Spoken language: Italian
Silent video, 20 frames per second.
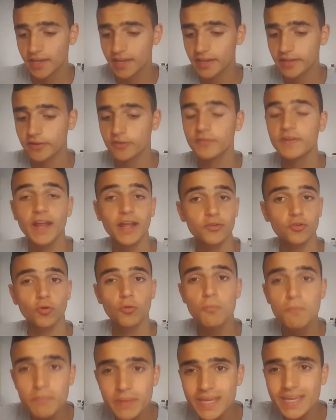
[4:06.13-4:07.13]
Che ha rovinato
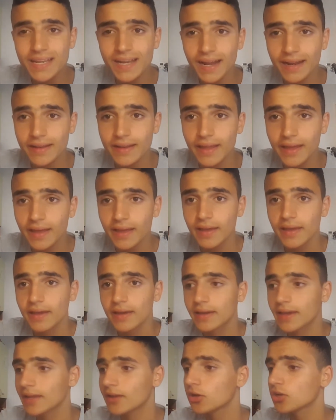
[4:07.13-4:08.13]
un Milan
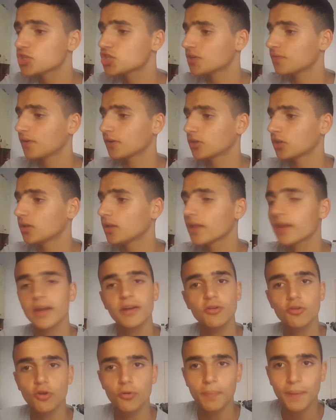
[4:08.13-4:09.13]
che non ci ha fatto andare in
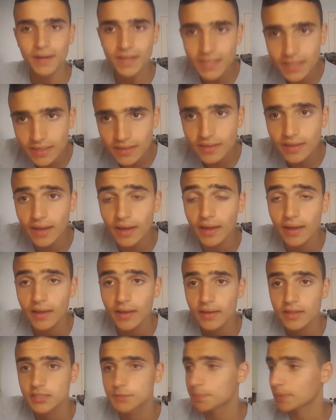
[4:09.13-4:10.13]
Europa League.
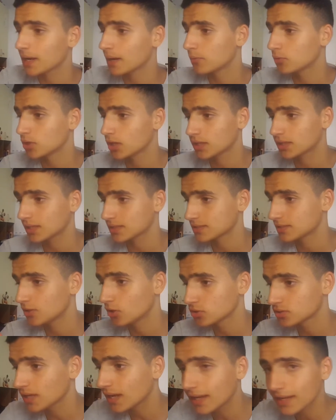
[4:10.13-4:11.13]
Speriamo nel TAS di
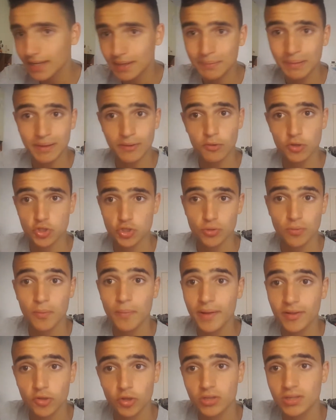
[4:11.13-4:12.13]
Losanna, ma in questo
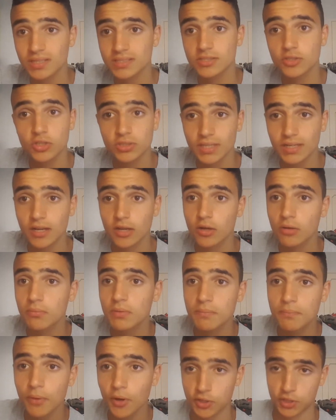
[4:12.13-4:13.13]
momento il TAS di Losanna non mi
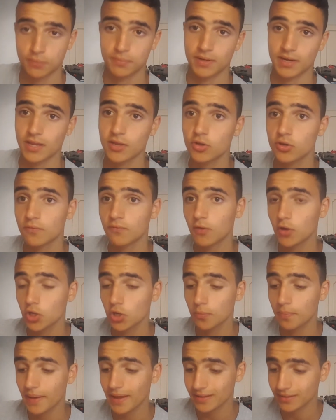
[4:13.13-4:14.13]
importa perché io non
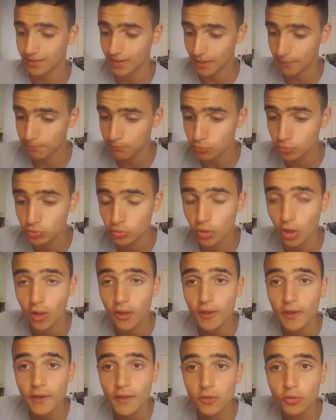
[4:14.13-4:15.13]
voglio perdere appunto
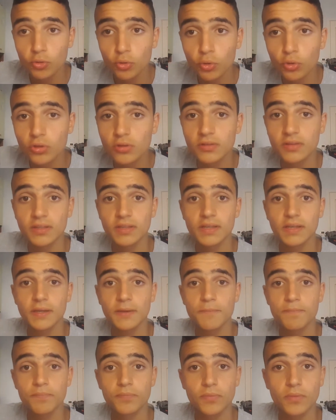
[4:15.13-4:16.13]
tutti.
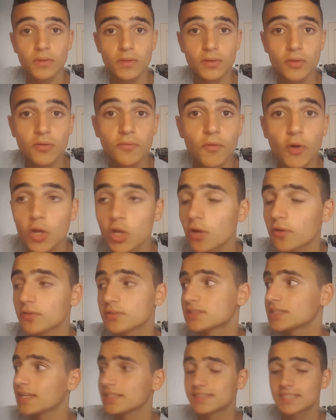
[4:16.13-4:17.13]
Non voglio
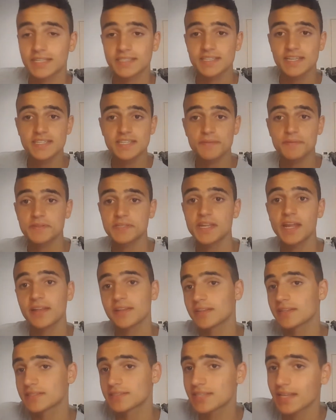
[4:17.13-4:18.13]
essere senza
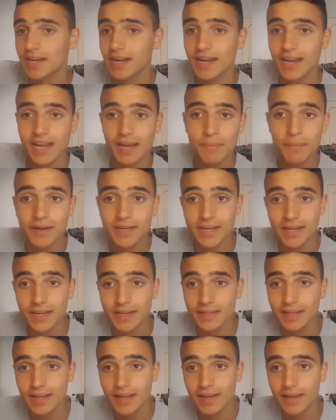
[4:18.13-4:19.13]
presidente e stare nelle mani
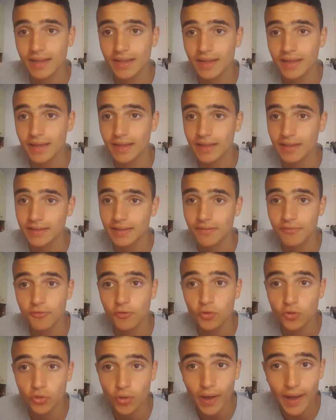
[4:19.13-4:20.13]
del, del
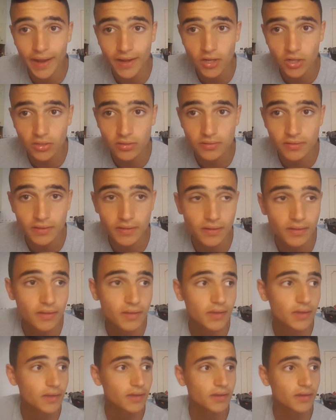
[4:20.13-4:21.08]
fondo Elliott.